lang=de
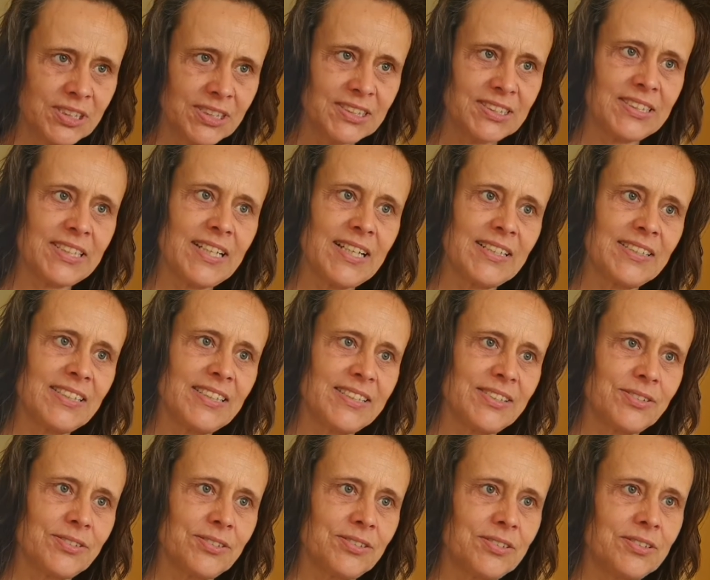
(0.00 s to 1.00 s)
unseres Herrn
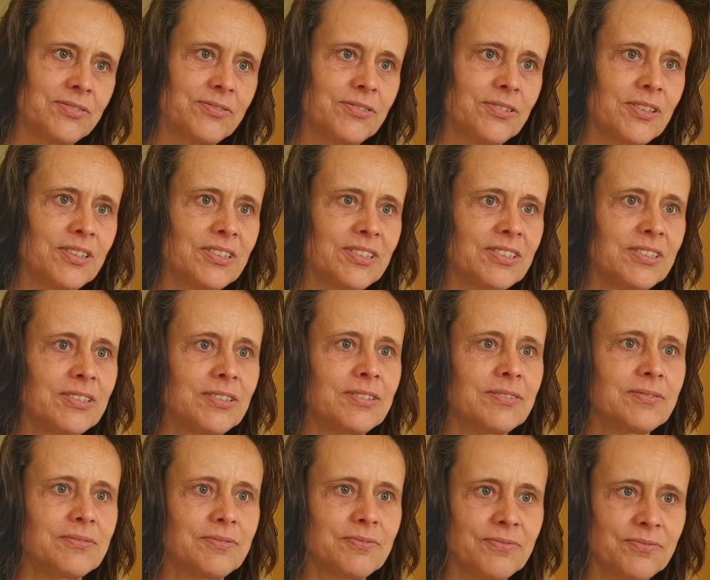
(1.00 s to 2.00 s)
Jesus folgt,
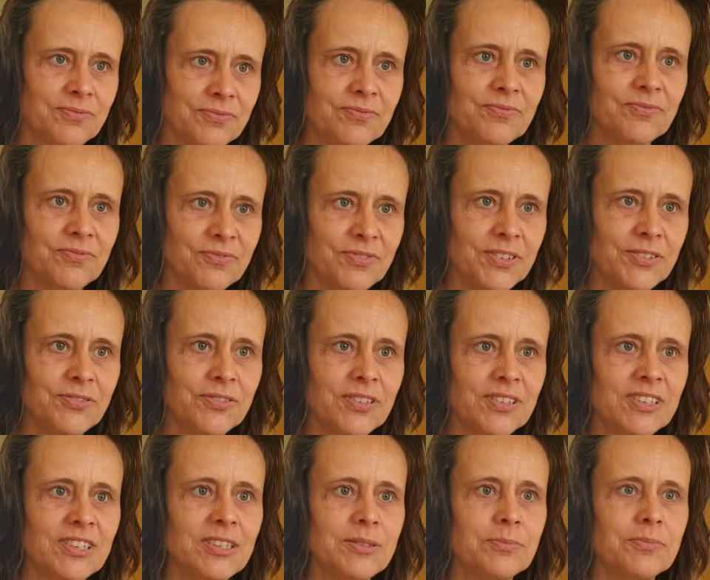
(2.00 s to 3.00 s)
wie
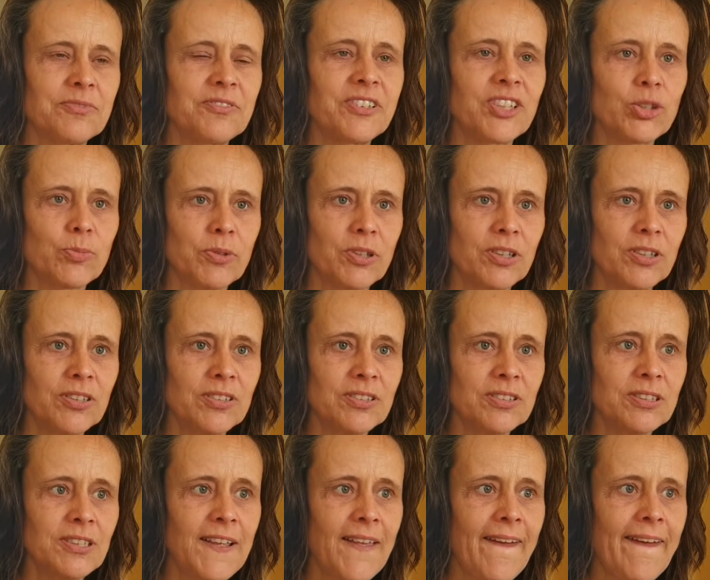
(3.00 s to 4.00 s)
von ihm
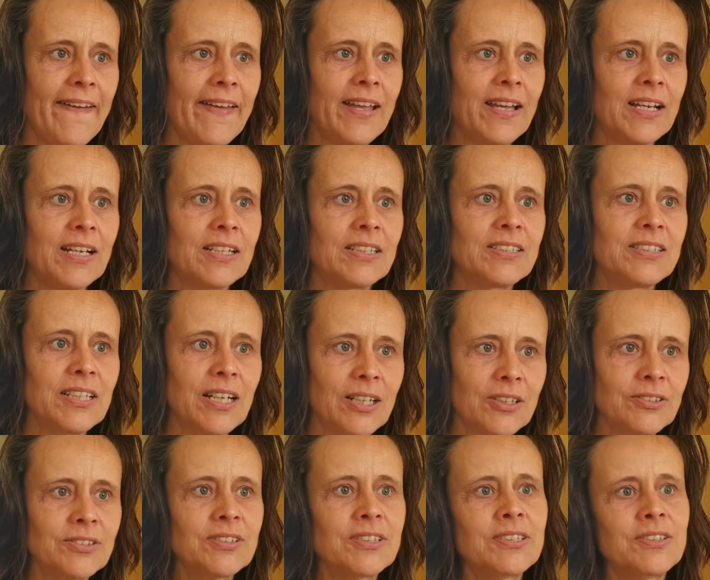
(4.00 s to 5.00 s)
versprochen, die
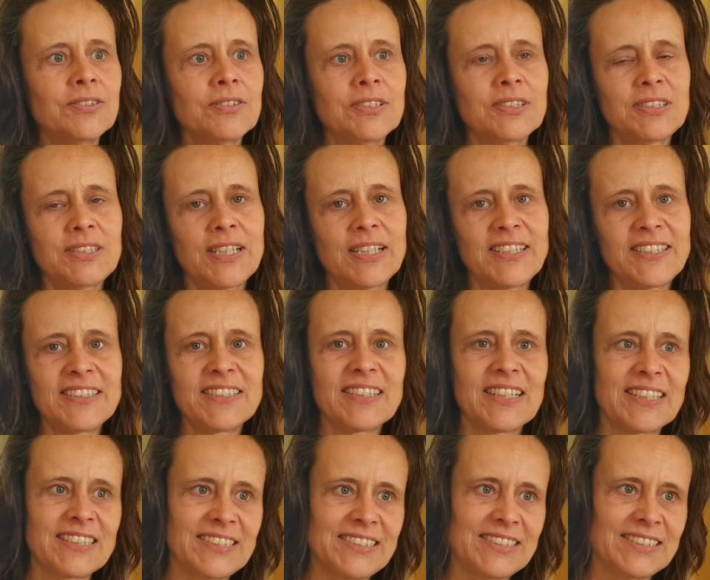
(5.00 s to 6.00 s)
Ausgießung des Heiligen
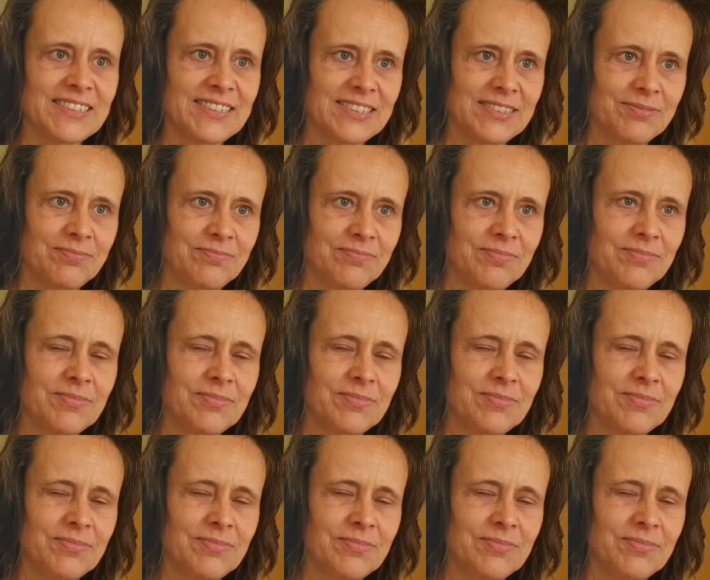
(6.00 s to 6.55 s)
Geistes.